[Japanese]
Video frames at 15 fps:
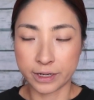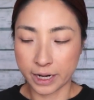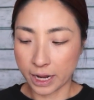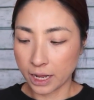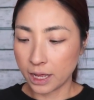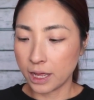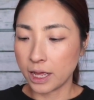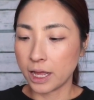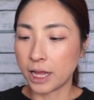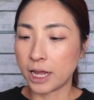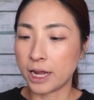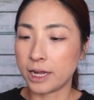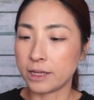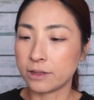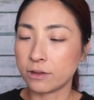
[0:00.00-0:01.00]
うにね。
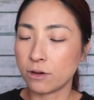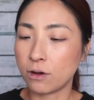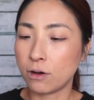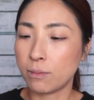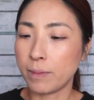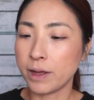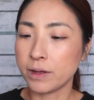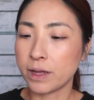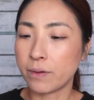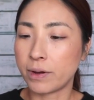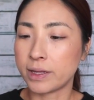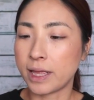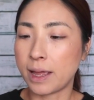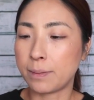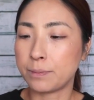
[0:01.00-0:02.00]
えっと眉毛
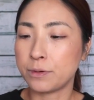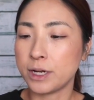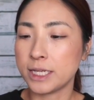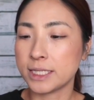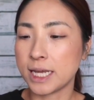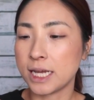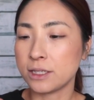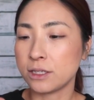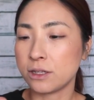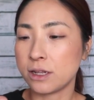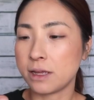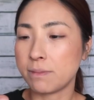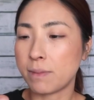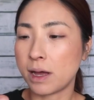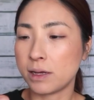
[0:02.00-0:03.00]
はね
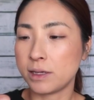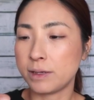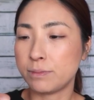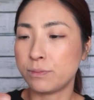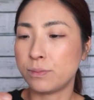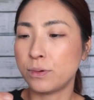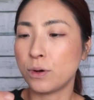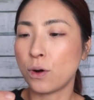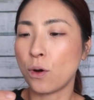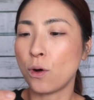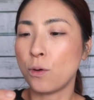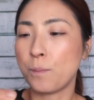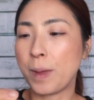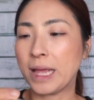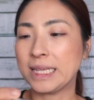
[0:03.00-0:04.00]

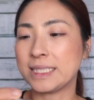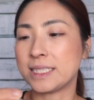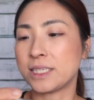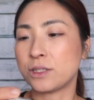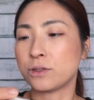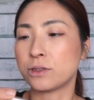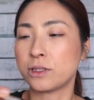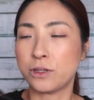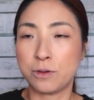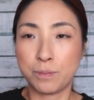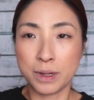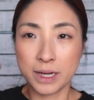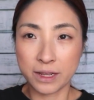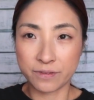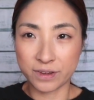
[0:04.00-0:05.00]
プリサイスリーマイブローペンシルっていう
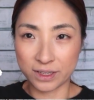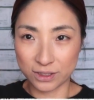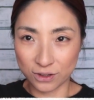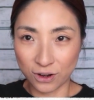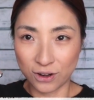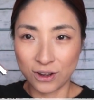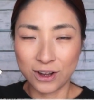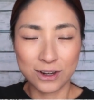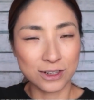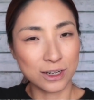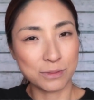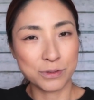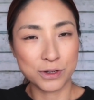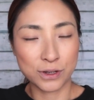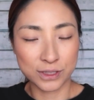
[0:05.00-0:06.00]
ベネフィット
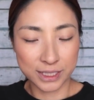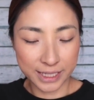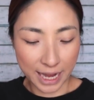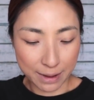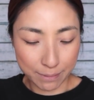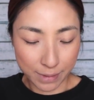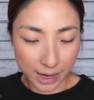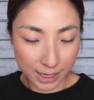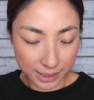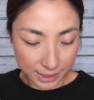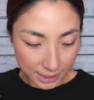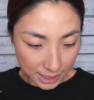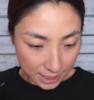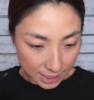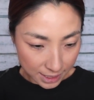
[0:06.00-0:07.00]
のものを使います。